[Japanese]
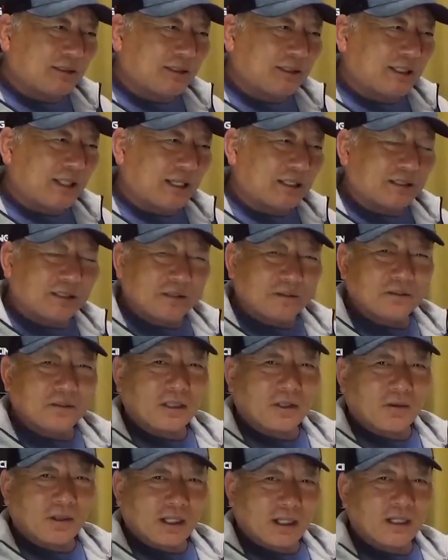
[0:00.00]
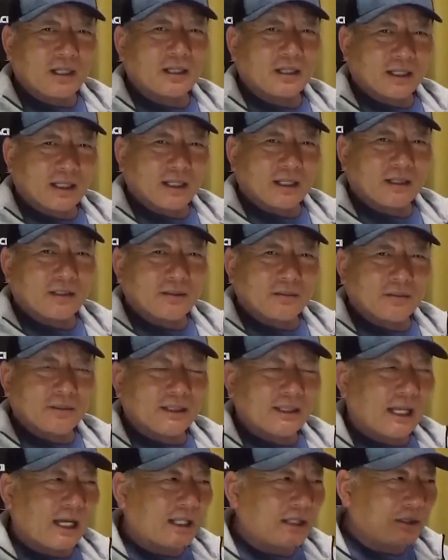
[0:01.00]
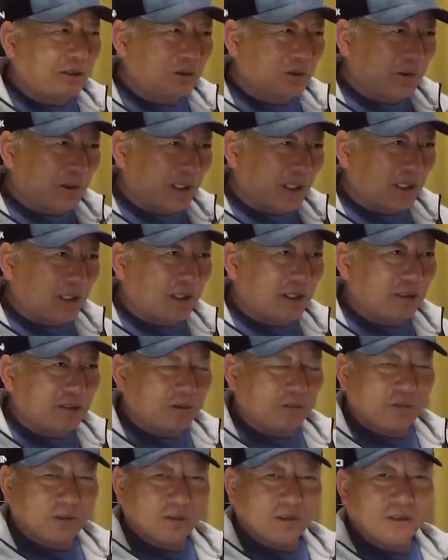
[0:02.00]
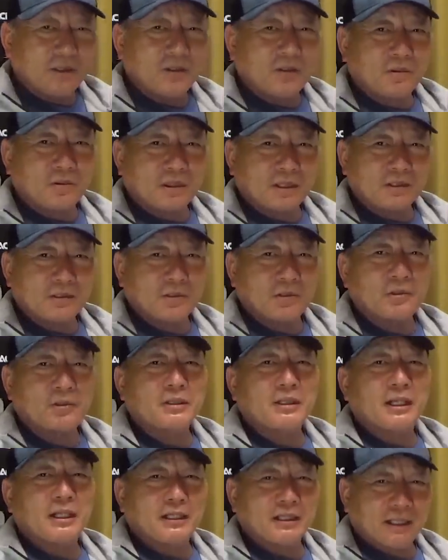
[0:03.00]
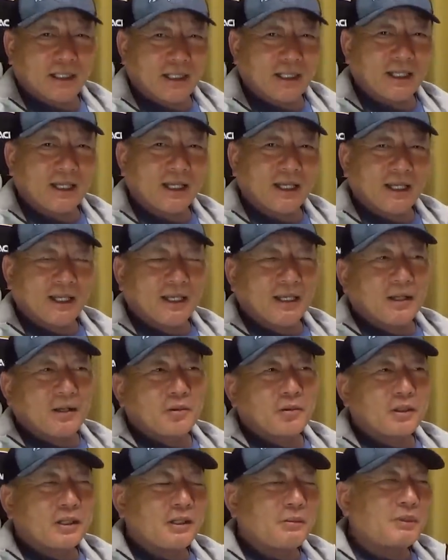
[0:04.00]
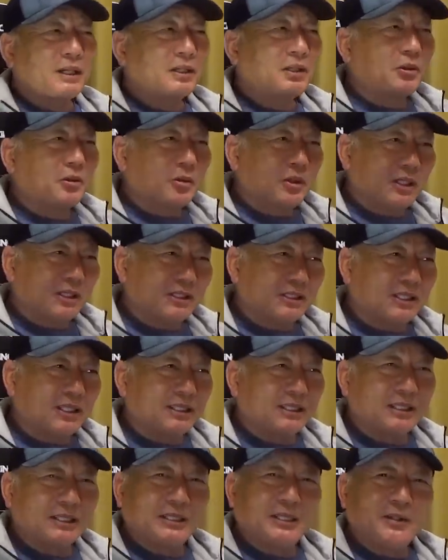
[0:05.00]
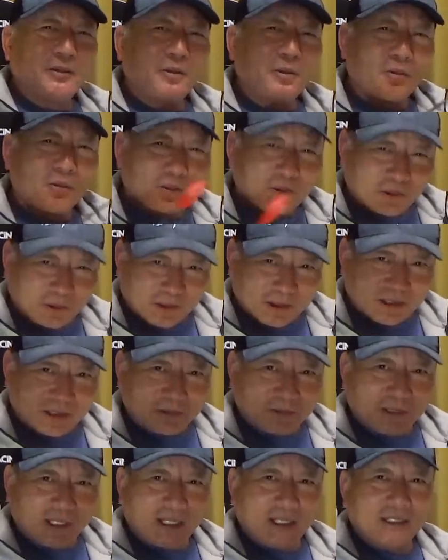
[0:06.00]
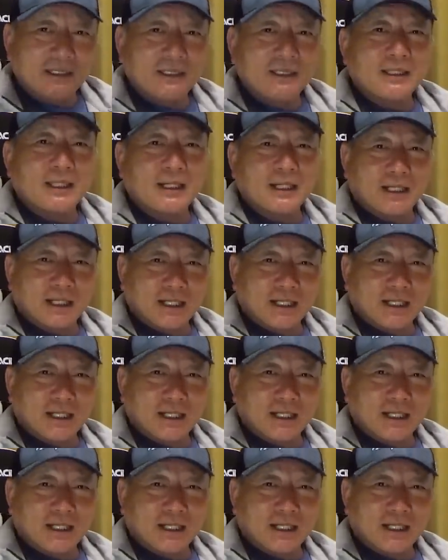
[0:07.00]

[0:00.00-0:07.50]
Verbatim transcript: やってくるかわからない何をやられてもいいような状態でこれ今強化試合で日本のチーム相手だか